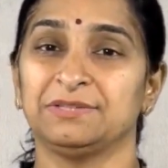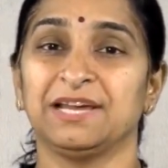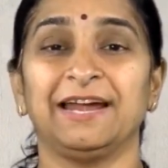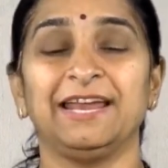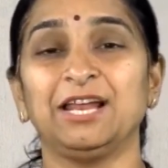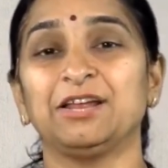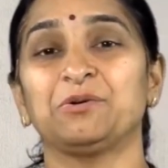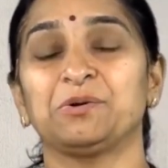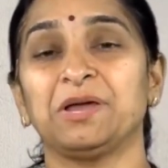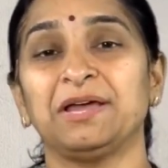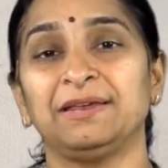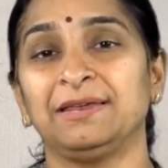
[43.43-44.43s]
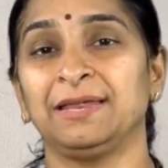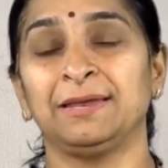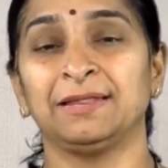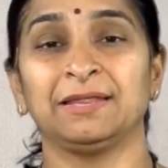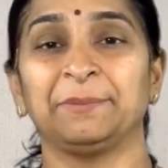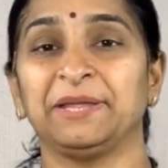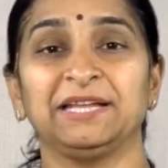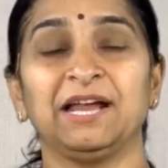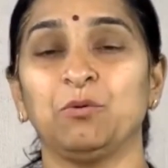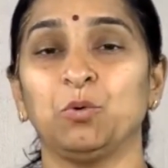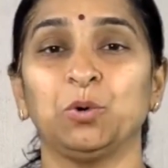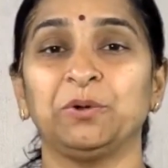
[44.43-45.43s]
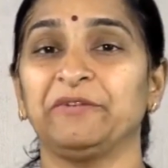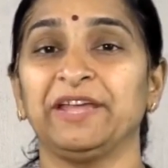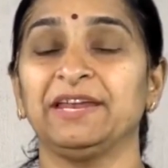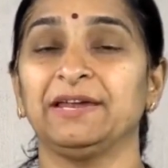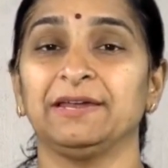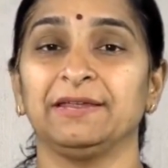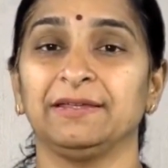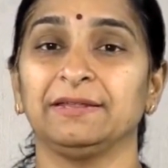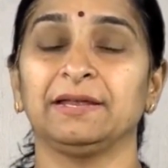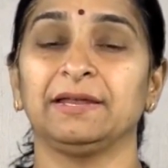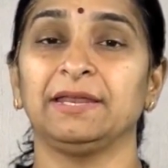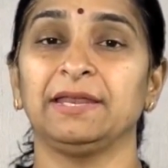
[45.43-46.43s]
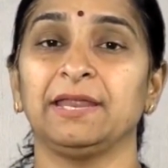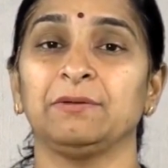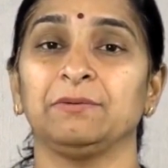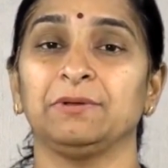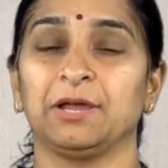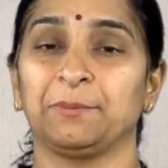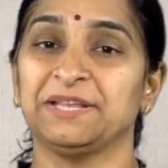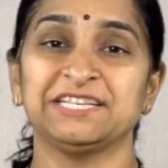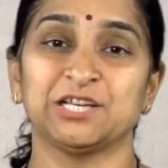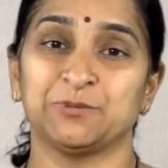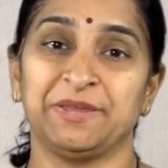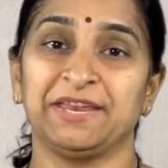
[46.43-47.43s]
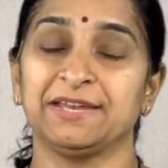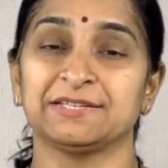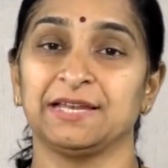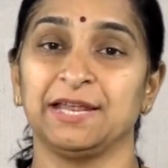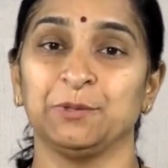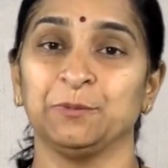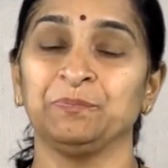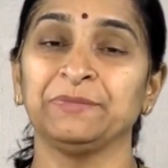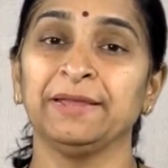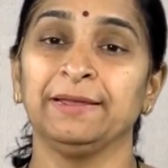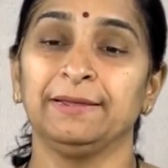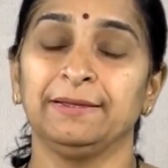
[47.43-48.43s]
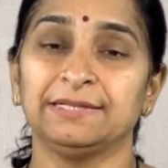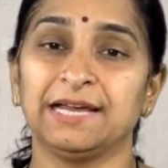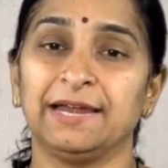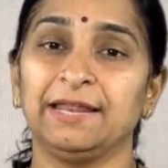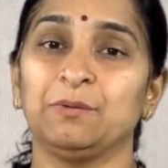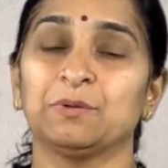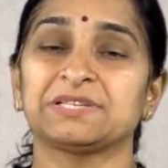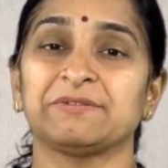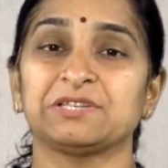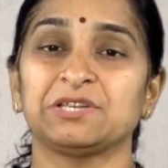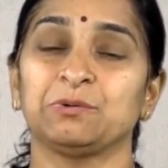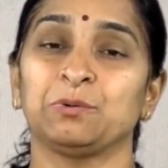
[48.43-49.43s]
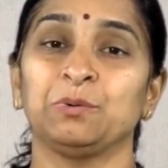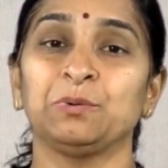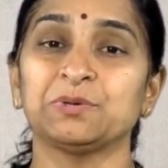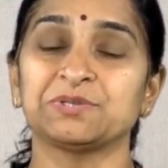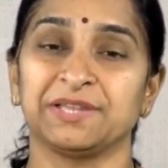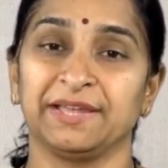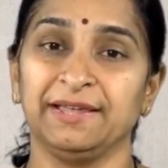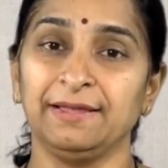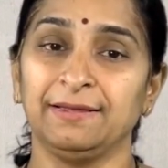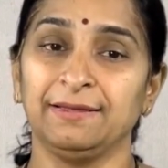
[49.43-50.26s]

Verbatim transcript: జాడీలు కూడా నేను అంత పెద్దగా ఓటు వేయనండి ఎందుకంటే నేను నాకు మంచి ఎక్స్పీరియన్స్ లేదు జాడీలు ఒక సంవత్సరం కొనుక్కొస్తే